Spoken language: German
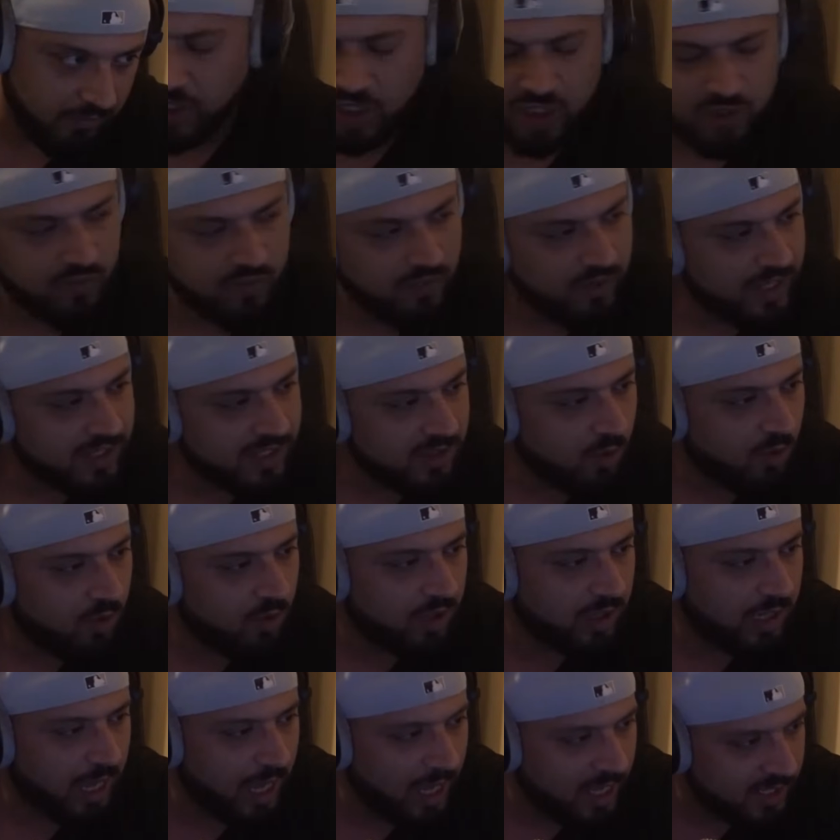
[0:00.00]
Ich will jetzt auch
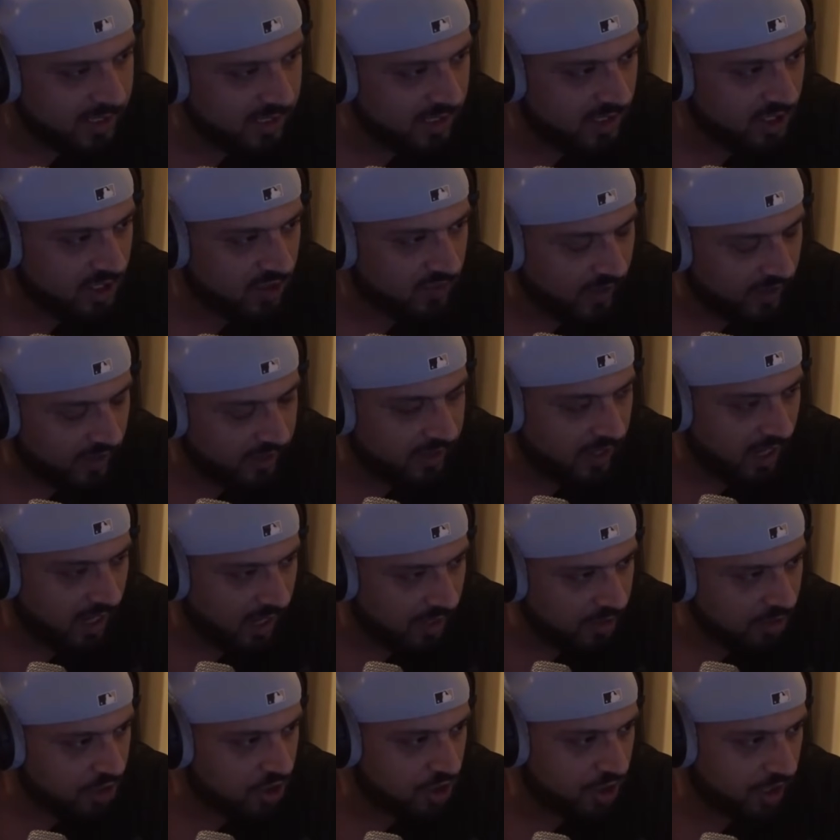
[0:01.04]
Gazi nicht weiter
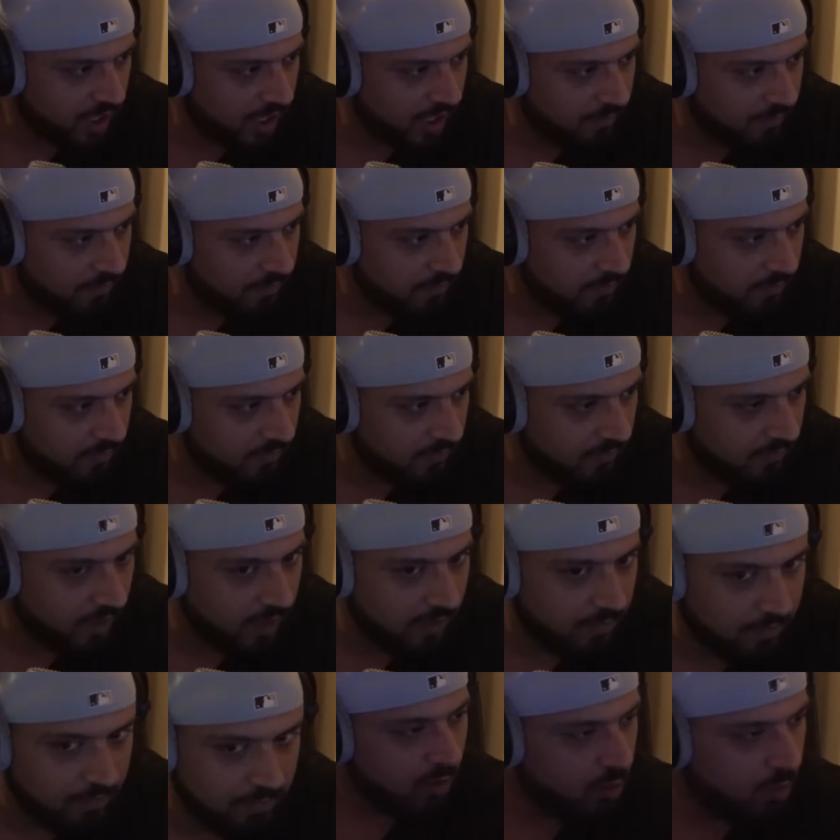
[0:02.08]
anschreiben,
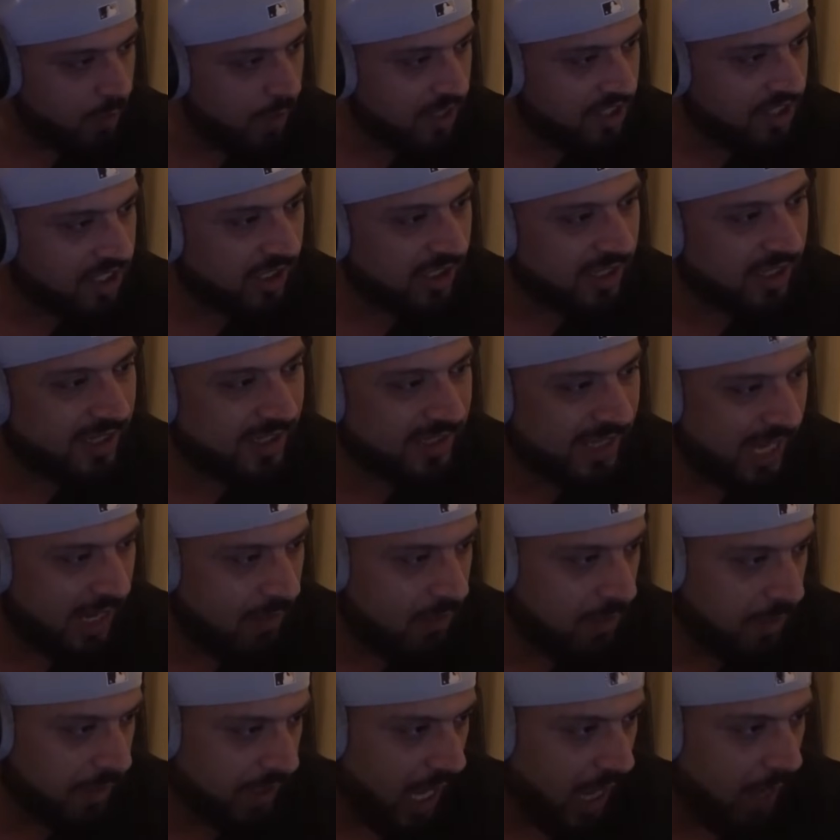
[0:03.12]
weil, guck mal, ich hatte
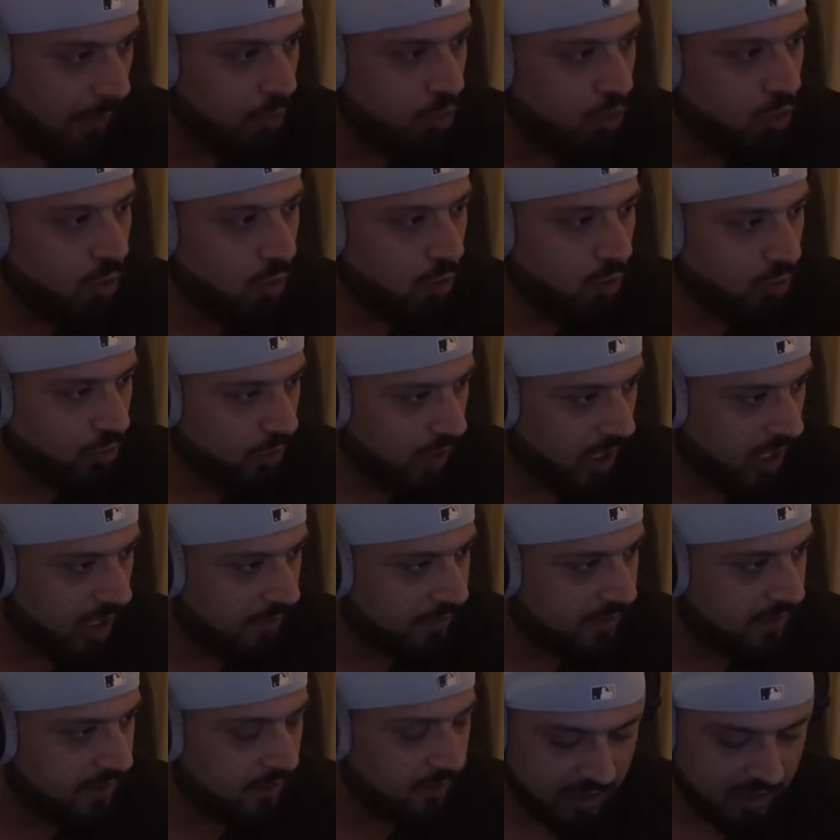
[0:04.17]
dasselbe mit Abu Goku
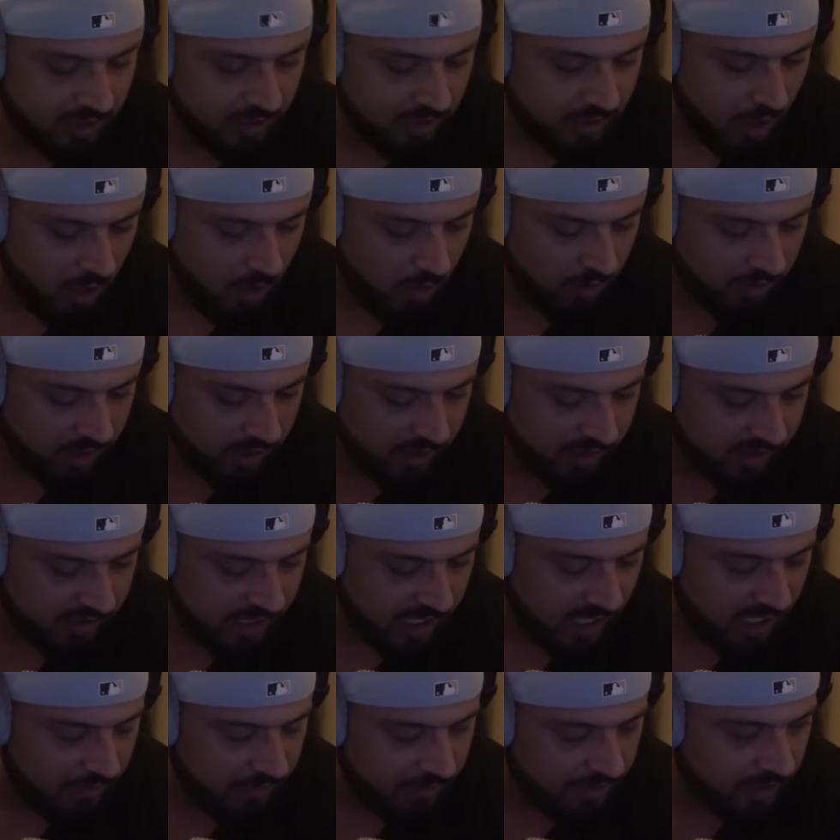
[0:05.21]
gehabt. Genau
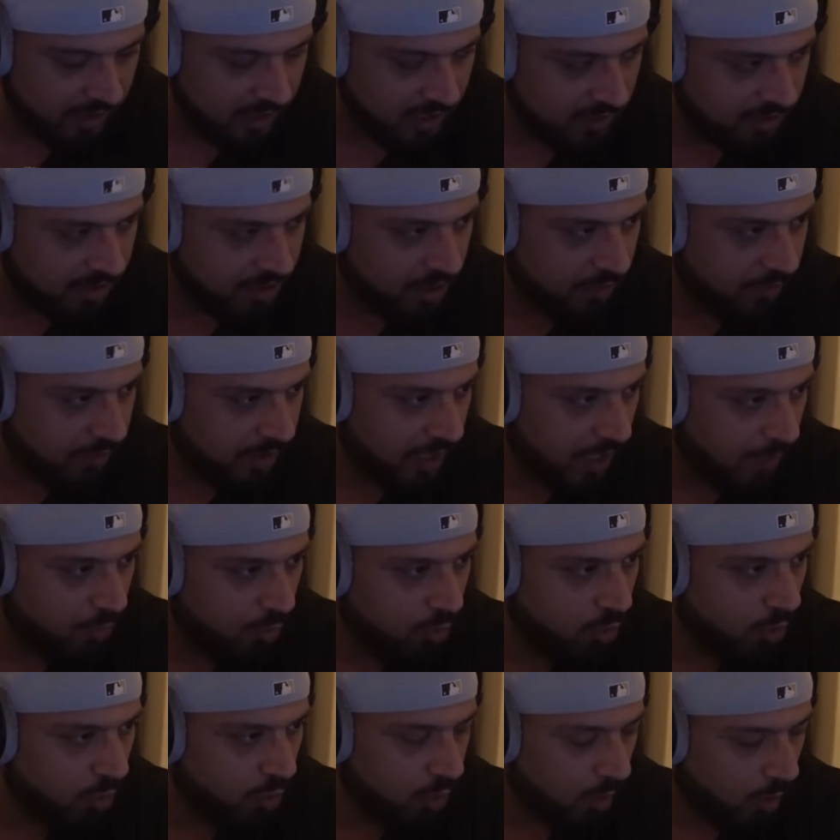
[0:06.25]
dasselbe Ding hatte ich mit Abu
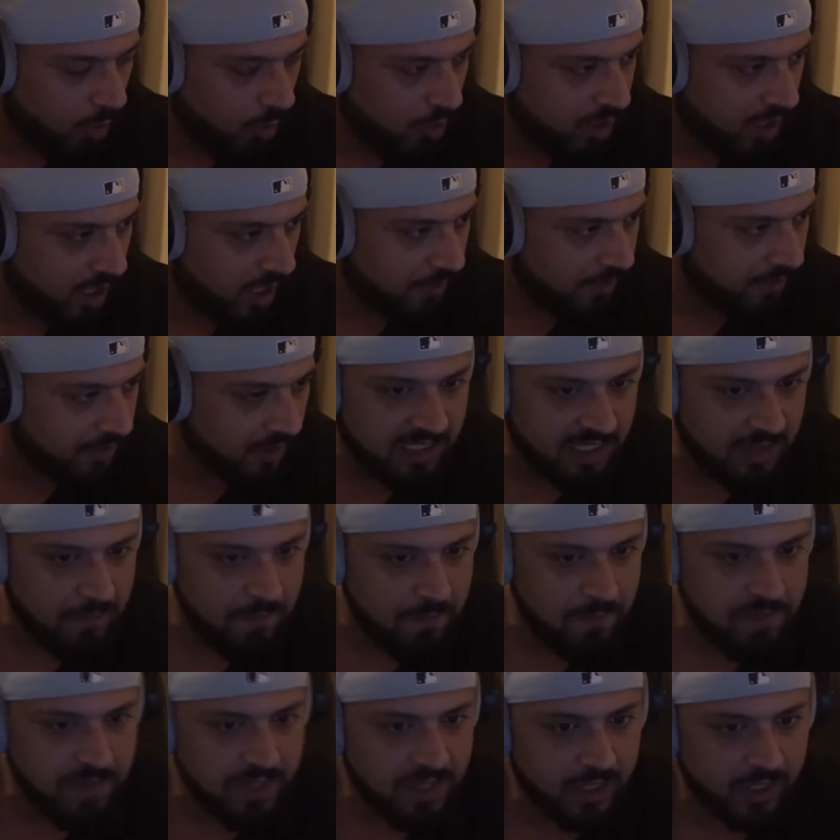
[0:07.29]
Goku auch gehabt. Gib
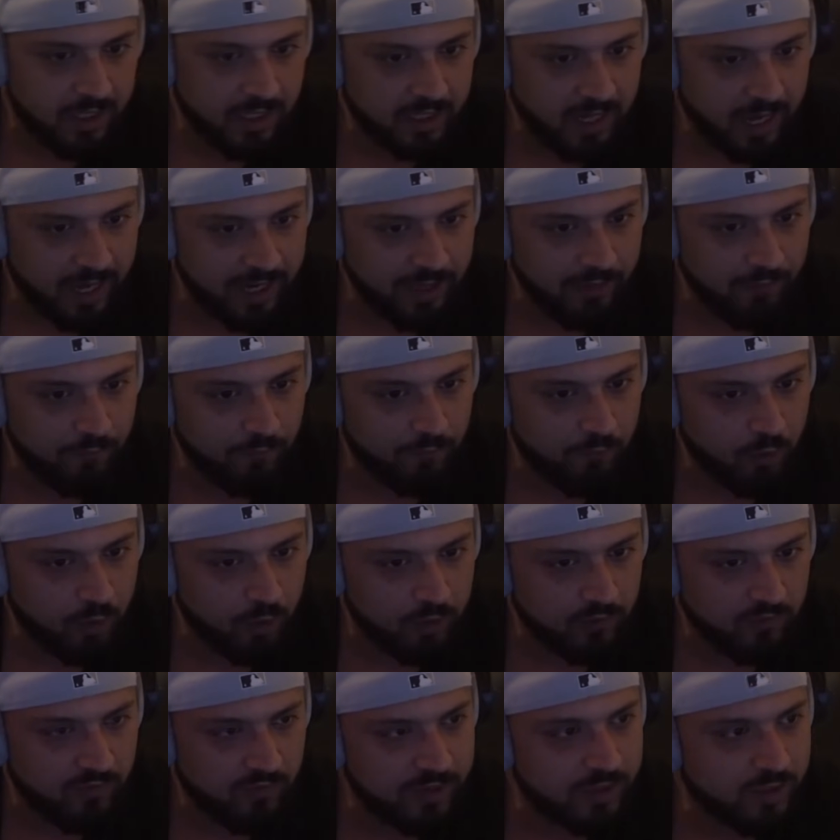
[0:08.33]
mir kein
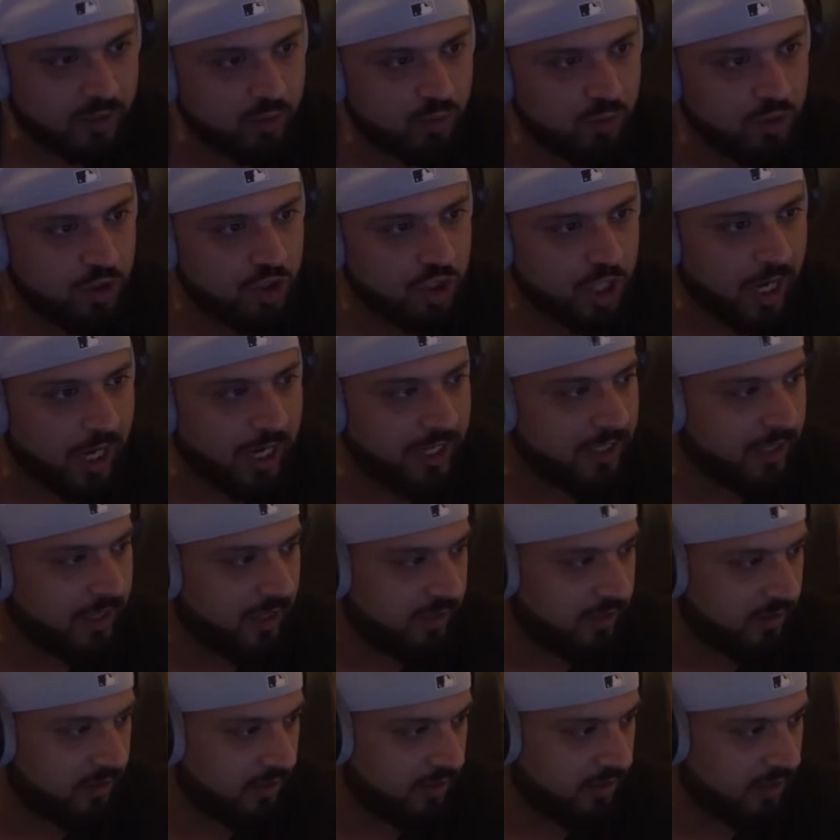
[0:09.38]
Wort, was du nicht
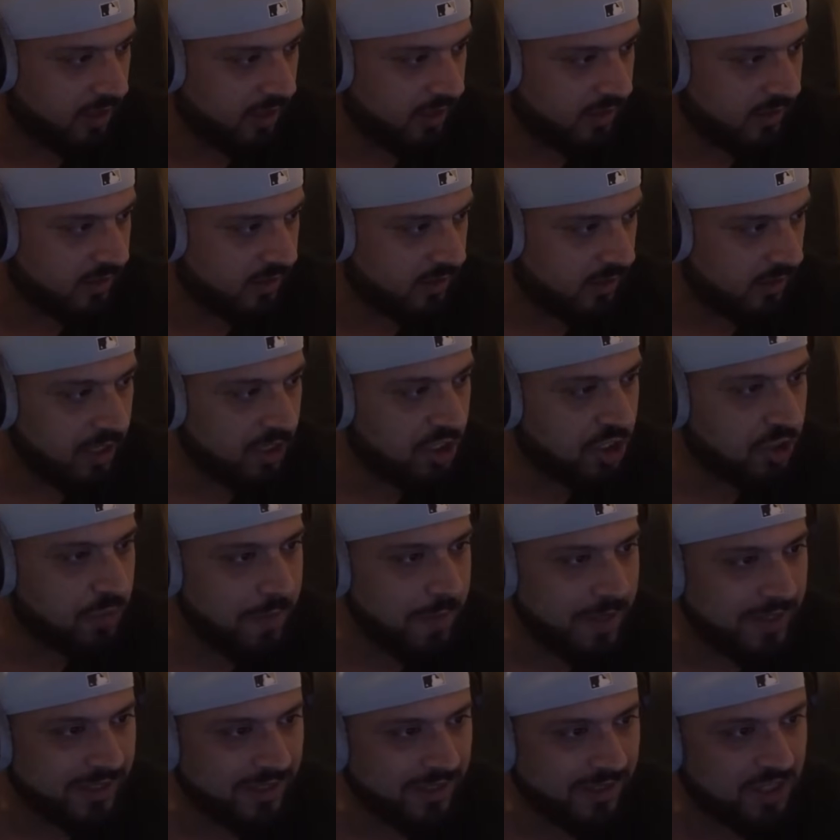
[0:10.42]
einhalten kannst. Ich
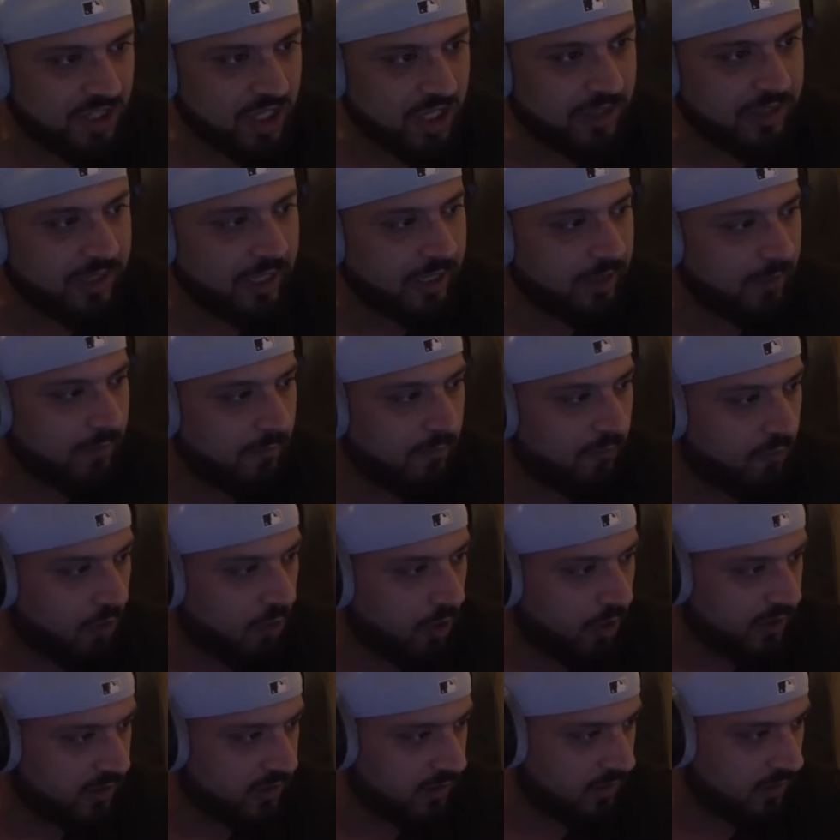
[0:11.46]
messe dich an deinem
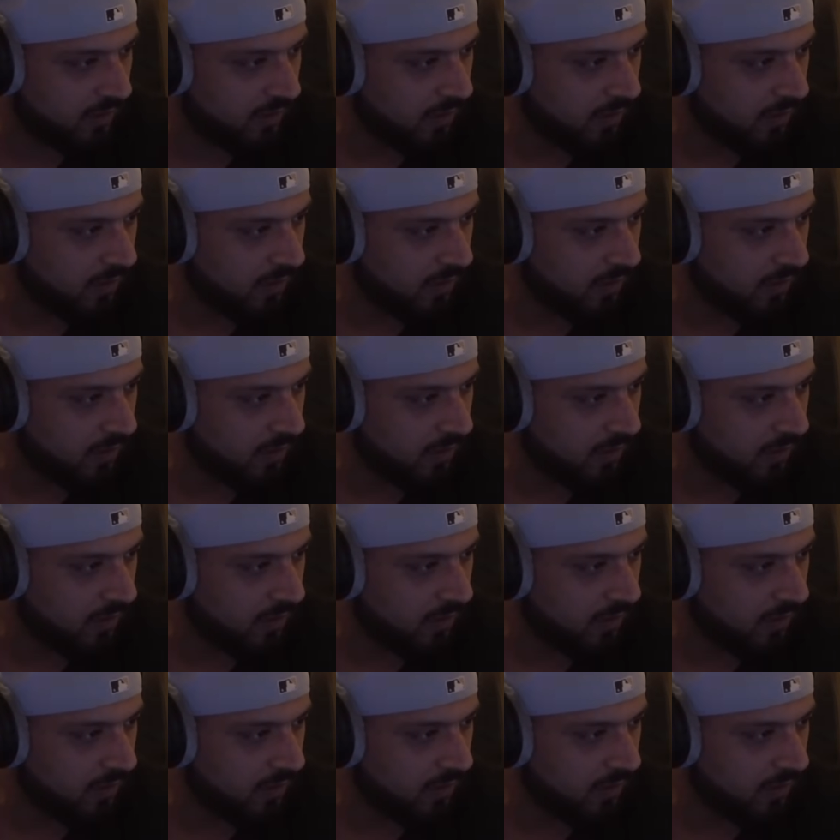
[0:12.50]
Wort.